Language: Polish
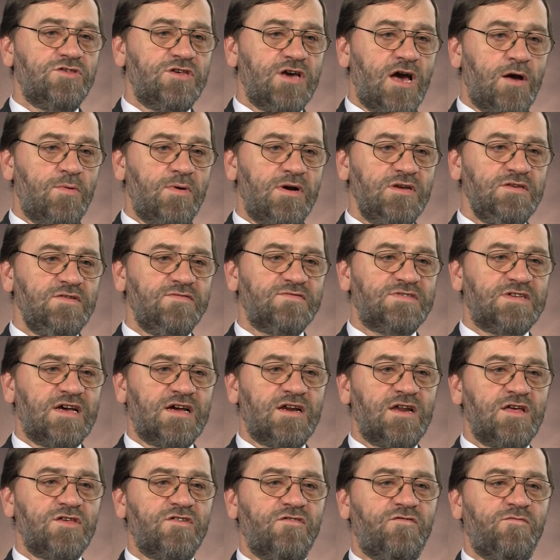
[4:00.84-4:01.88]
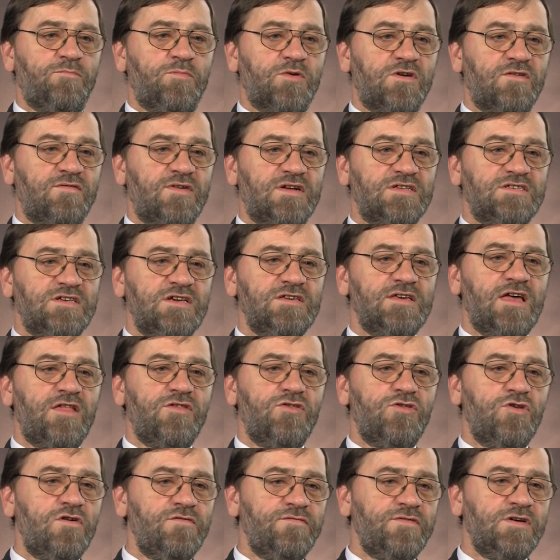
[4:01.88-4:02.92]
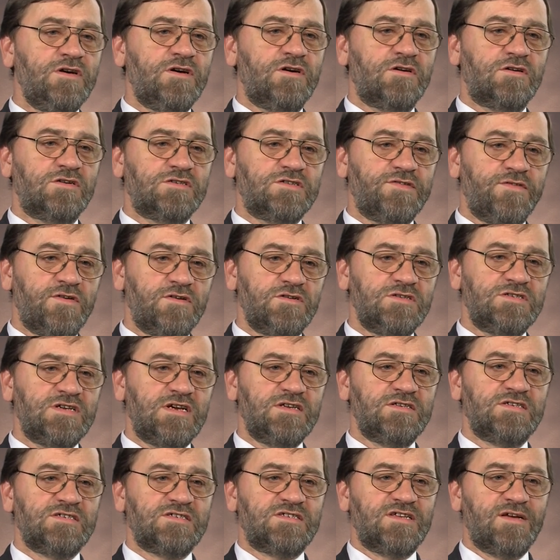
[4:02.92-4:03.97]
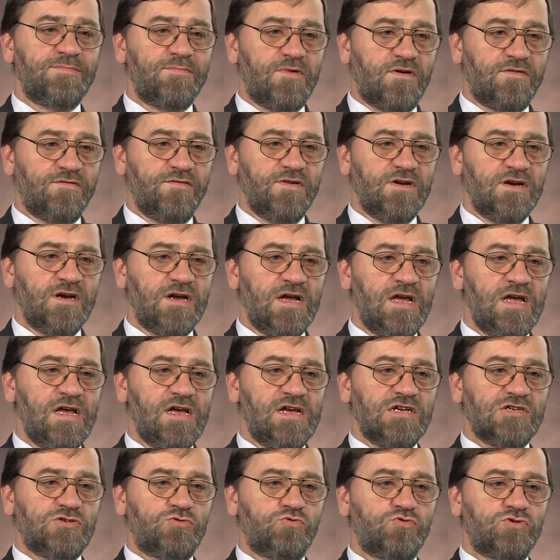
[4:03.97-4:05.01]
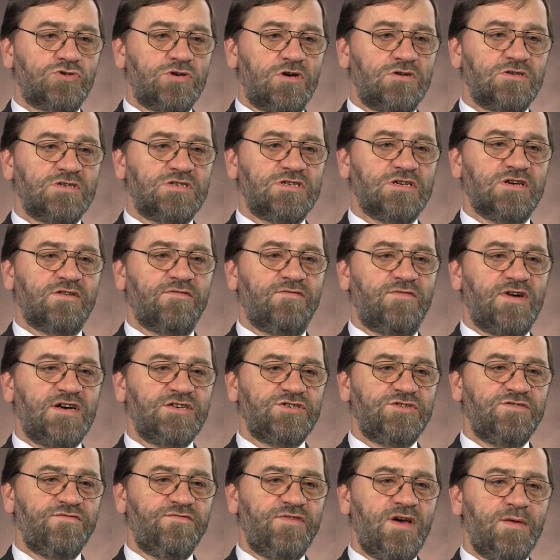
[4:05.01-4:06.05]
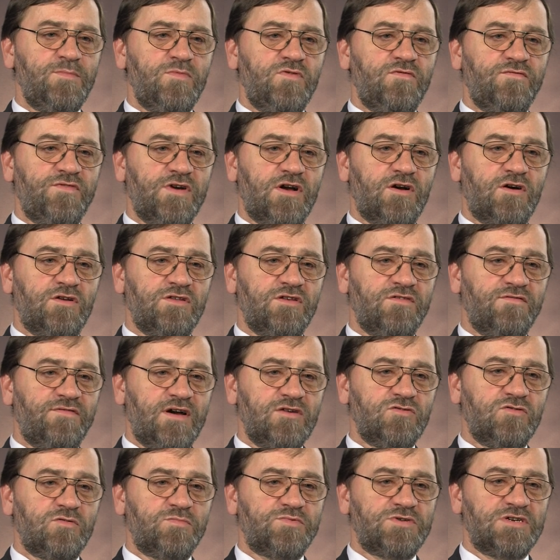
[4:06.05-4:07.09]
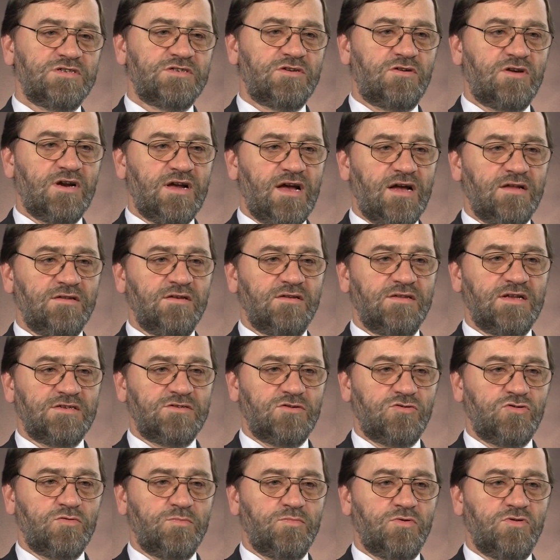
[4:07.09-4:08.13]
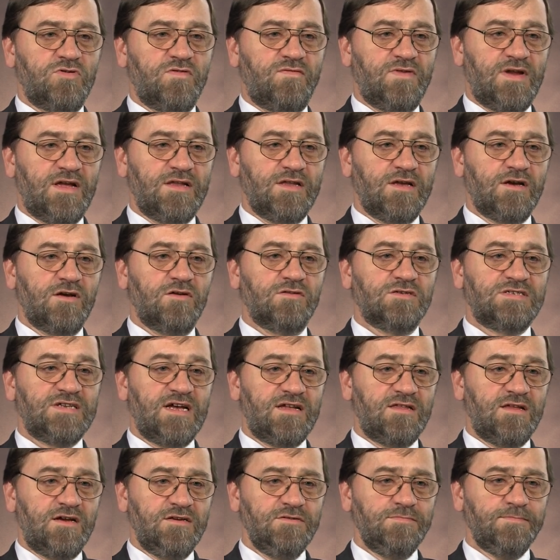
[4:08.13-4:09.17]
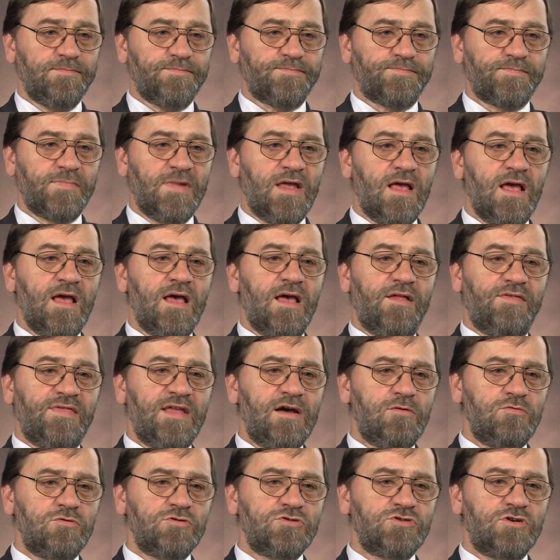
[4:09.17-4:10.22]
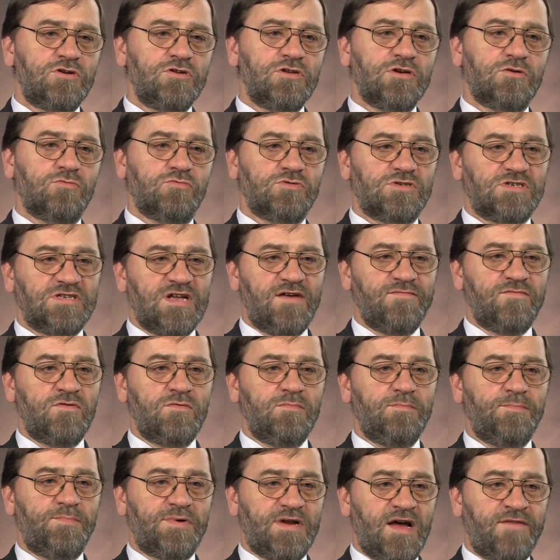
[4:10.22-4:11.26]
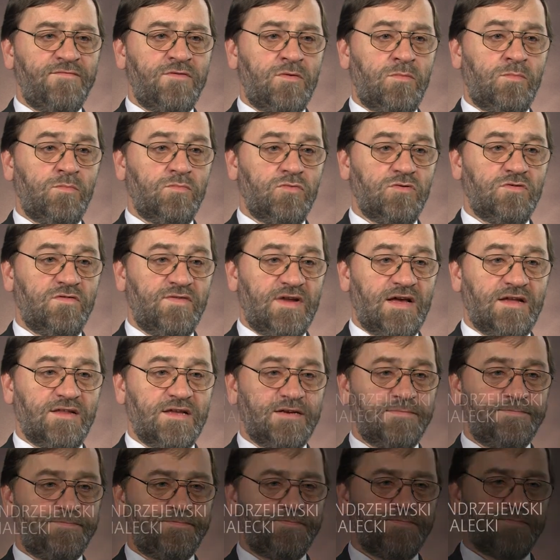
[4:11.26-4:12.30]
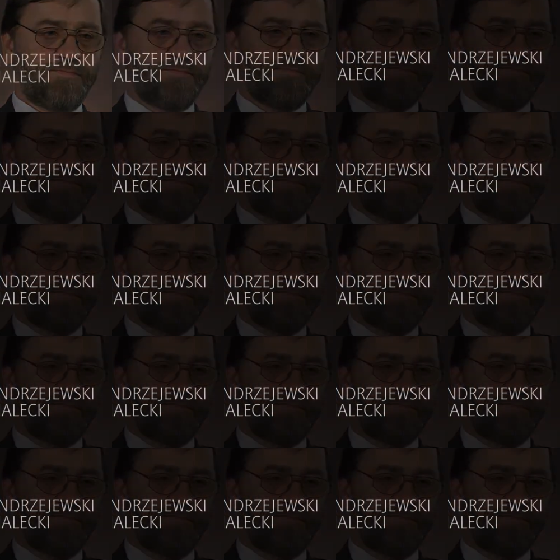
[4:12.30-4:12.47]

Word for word: działań w zakresie wprowadzenia nowych rozwiązań systemowych służących właściwemu wykonywaniu przez organy nadzoru budowlanego zadań nałożonych ustawą prawom budowlanym.